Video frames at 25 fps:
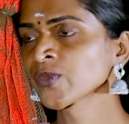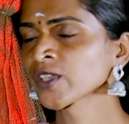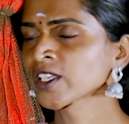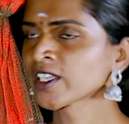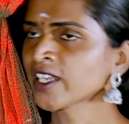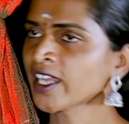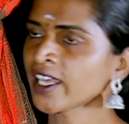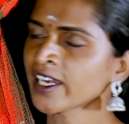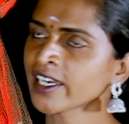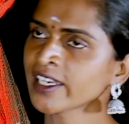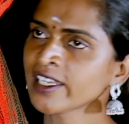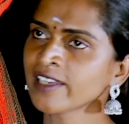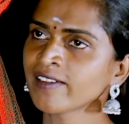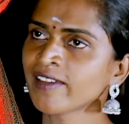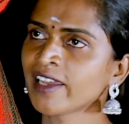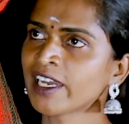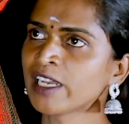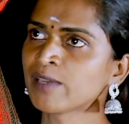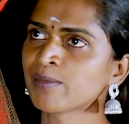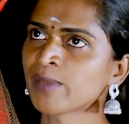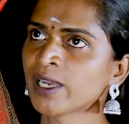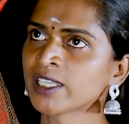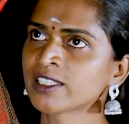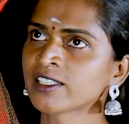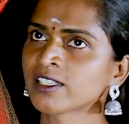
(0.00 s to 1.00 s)
நிறைய வேலை
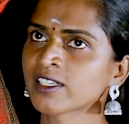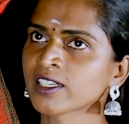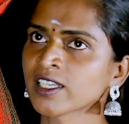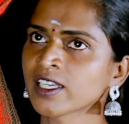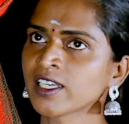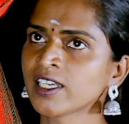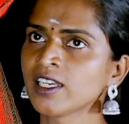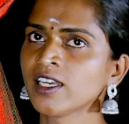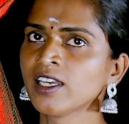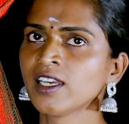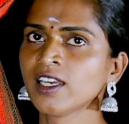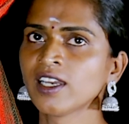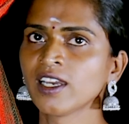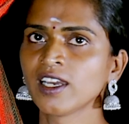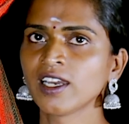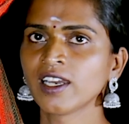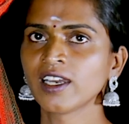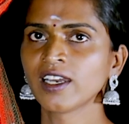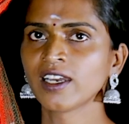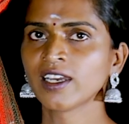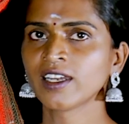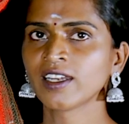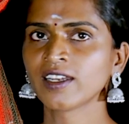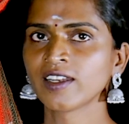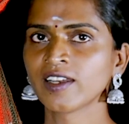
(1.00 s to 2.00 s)
பார்த்துருக்கேன்
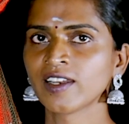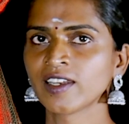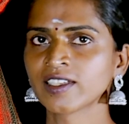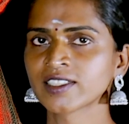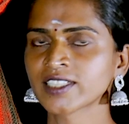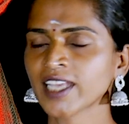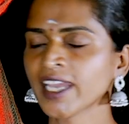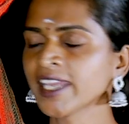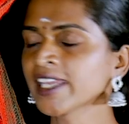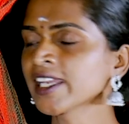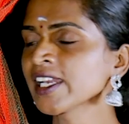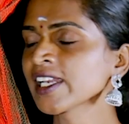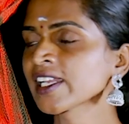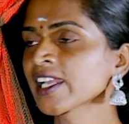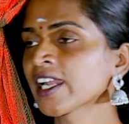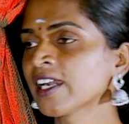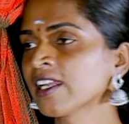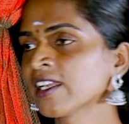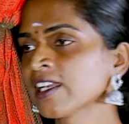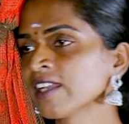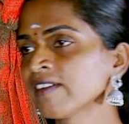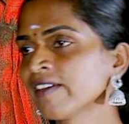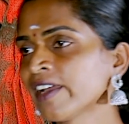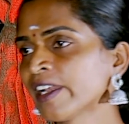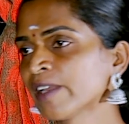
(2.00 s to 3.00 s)
சைக்கிள்
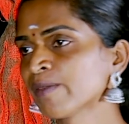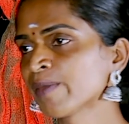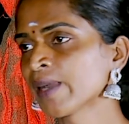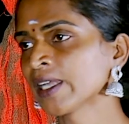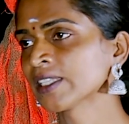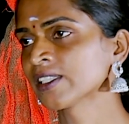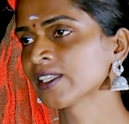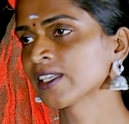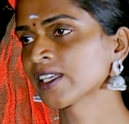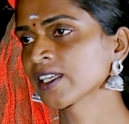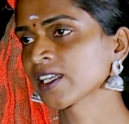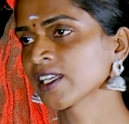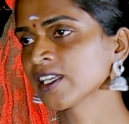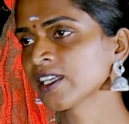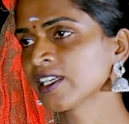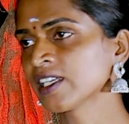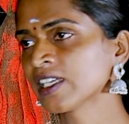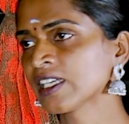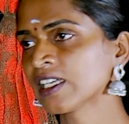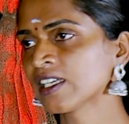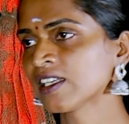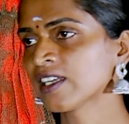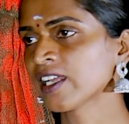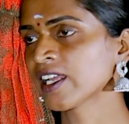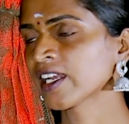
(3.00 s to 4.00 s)
கடையில் வேலை பார்த்துருக்கேன்
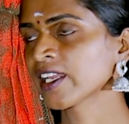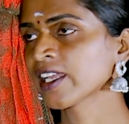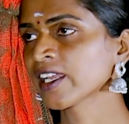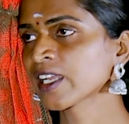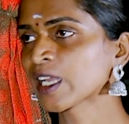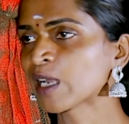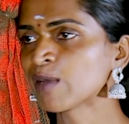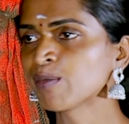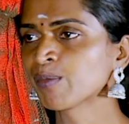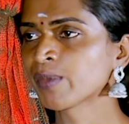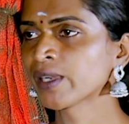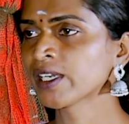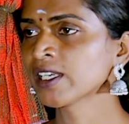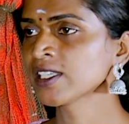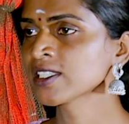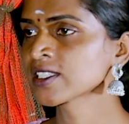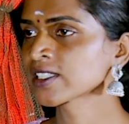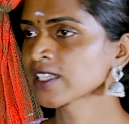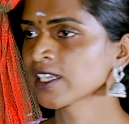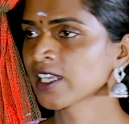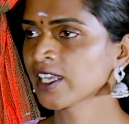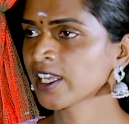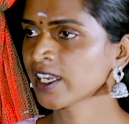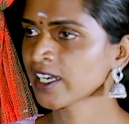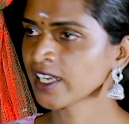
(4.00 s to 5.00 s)
நிறைய
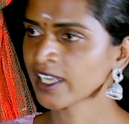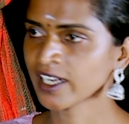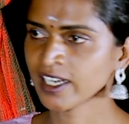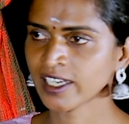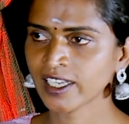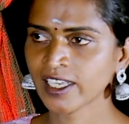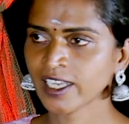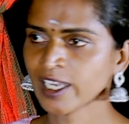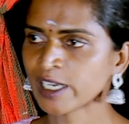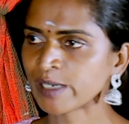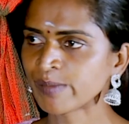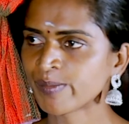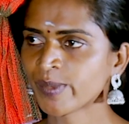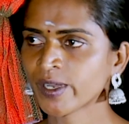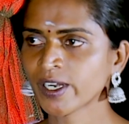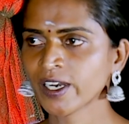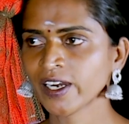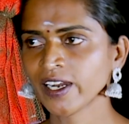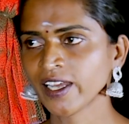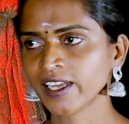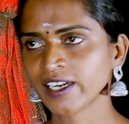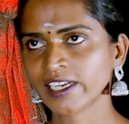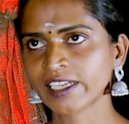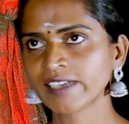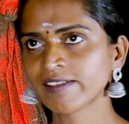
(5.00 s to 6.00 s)
கம்பெனிஸில் நிறைய ஹெல்ப்பராக
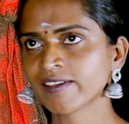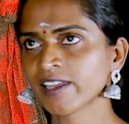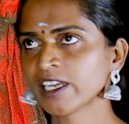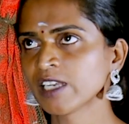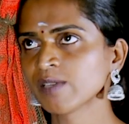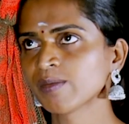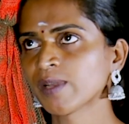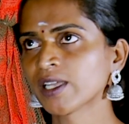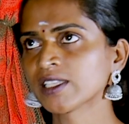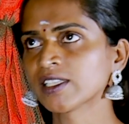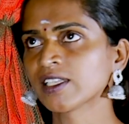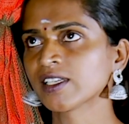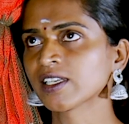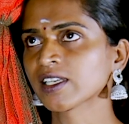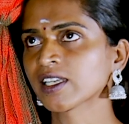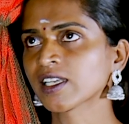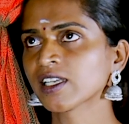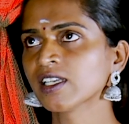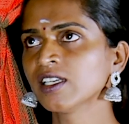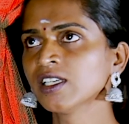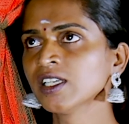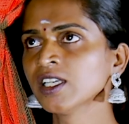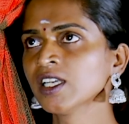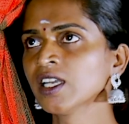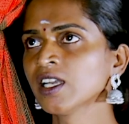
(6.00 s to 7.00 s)
நிறைய வேலை
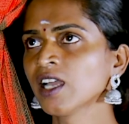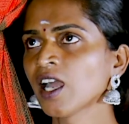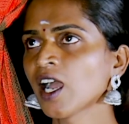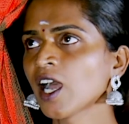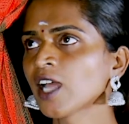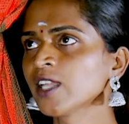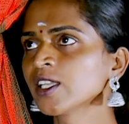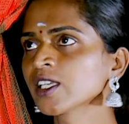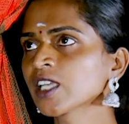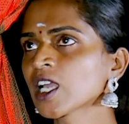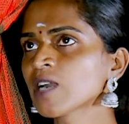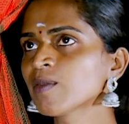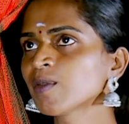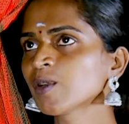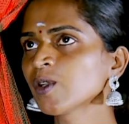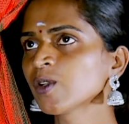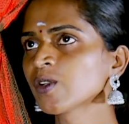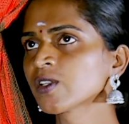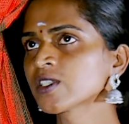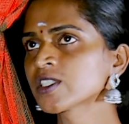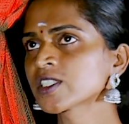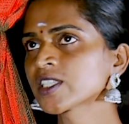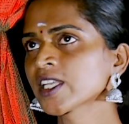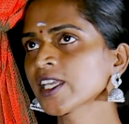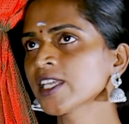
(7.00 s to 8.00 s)
பார்த்துருக்கேன் அதுக்கப்புறம்
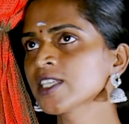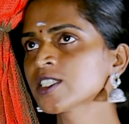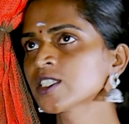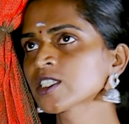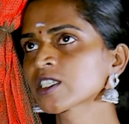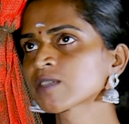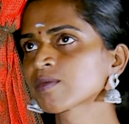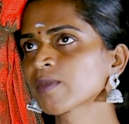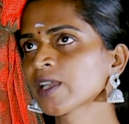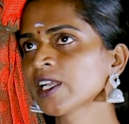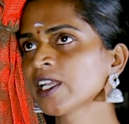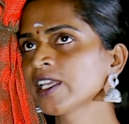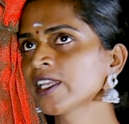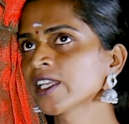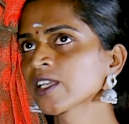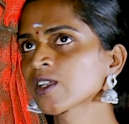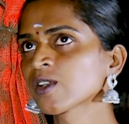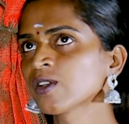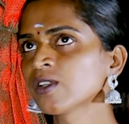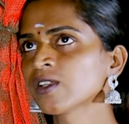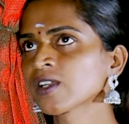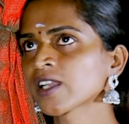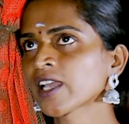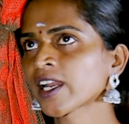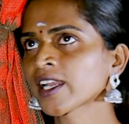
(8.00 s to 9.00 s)
ஒரு ஸ்டேஜுக்கு மேலே எனக்கு
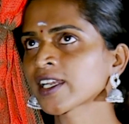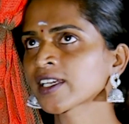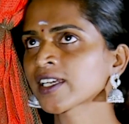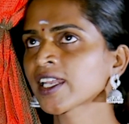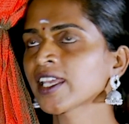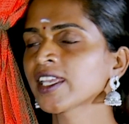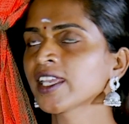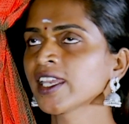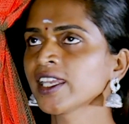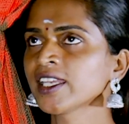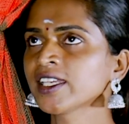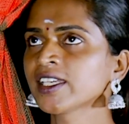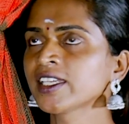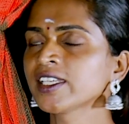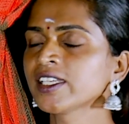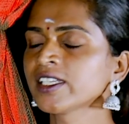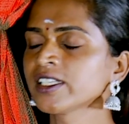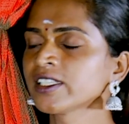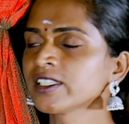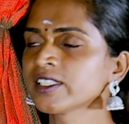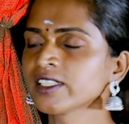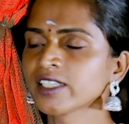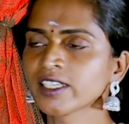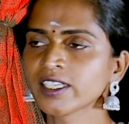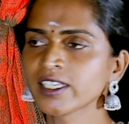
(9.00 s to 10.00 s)
ஒரு கரெக்டாக எயிட்டீன்
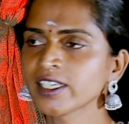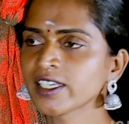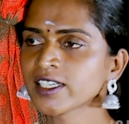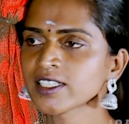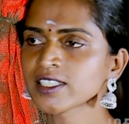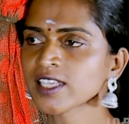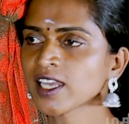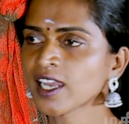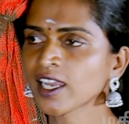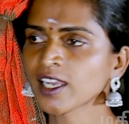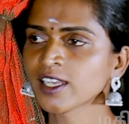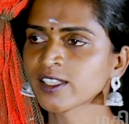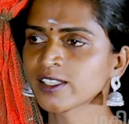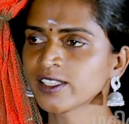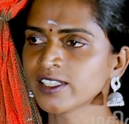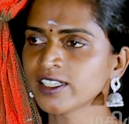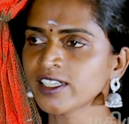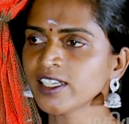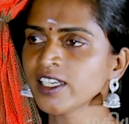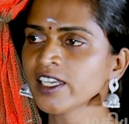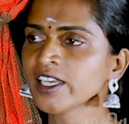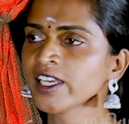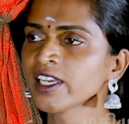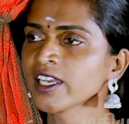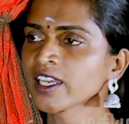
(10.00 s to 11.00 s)
இயர்ஸ் ஆகுது
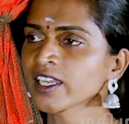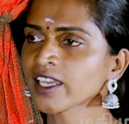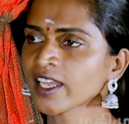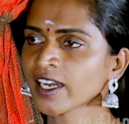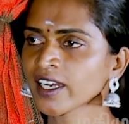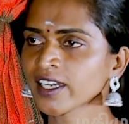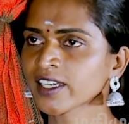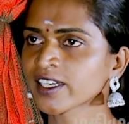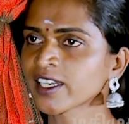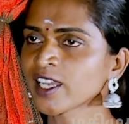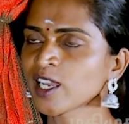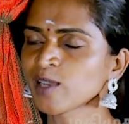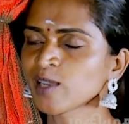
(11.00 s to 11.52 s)
கரெக்டாக